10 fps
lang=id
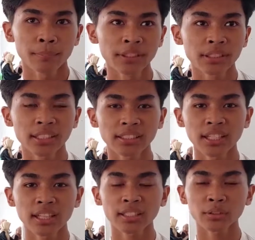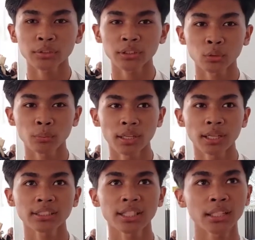Peserta sekarang itu sejumlah
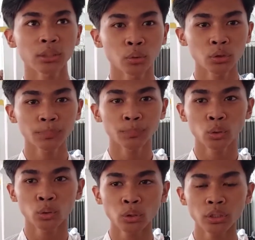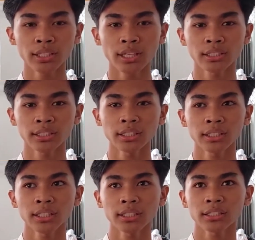110 yang di
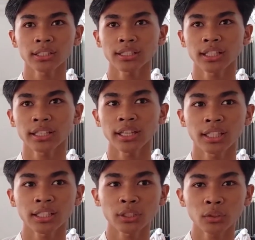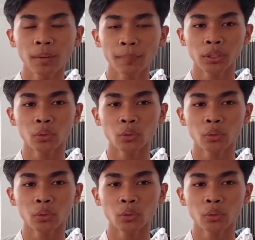kita targetkan itu hampir